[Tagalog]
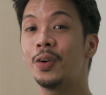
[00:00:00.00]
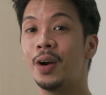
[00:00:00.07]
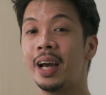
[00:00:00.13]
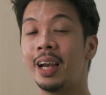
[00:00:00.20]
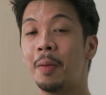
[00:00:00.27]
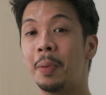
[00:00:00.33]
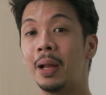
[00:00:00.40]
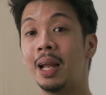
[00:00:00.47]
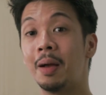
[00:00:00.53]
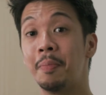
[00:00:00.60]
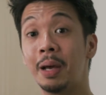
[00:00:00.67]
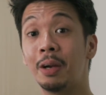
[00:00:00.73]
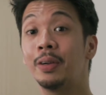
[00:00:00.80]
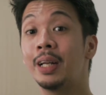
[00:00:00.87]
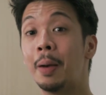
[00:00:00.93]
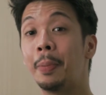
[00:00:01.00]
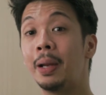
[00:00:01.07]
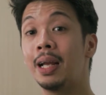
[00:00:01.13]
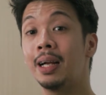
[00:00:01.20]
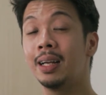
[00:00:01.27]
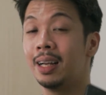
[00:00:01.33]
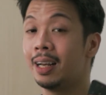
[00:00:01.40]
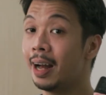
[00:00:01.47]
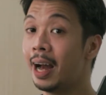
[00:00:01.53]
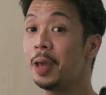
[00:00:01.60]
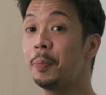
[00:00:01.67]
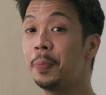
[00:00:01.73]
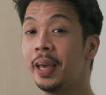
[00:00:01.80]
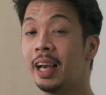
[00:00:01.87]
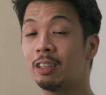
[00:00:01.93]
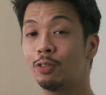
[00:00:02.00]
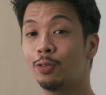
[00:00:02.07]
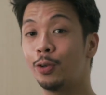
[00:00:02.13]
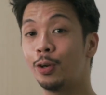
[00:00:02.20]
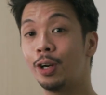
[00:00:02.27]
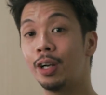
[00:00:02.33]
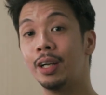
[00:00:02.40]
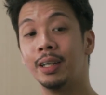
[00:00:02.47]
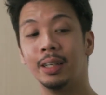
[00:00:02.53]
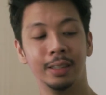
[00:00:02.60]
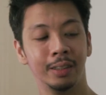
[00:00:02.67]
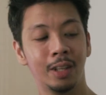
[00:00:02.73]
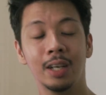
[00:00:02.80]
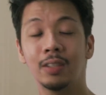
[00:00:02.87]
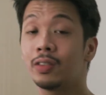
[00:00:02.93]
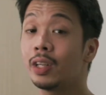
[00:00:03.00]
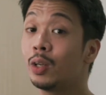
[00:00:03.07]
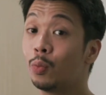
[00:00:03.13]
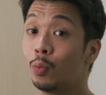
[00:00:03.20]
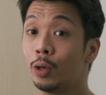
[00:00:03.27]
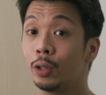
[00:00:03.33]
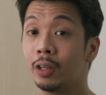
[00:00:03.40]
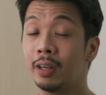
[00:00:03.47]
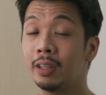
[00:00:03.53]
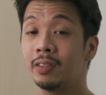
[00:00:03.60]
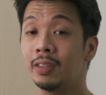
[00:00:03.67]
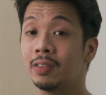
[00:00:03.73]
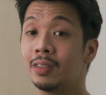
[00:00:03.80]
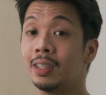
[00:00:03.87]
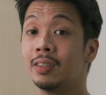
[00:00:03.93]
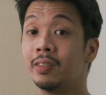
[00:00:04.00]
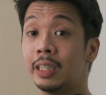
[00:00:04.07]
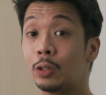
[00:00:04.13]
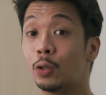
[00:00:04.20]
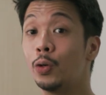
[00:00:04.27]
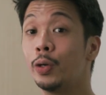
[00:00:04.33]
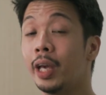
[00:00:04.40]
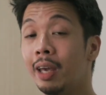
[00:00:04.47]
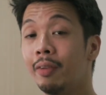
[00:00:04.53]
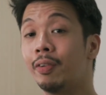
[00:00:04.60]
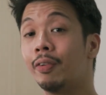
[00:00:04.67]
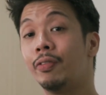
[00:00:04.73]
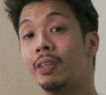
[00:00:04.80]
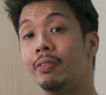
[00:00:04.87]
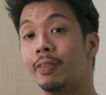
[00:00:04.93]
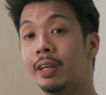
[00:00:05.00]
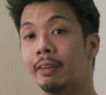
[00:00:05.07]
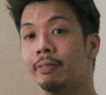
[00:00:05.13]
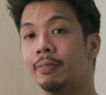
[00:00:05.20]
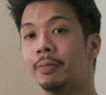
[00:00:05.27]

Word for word: ko nga rin pala, meron nga palang IPX4 dust and water resistance itong A55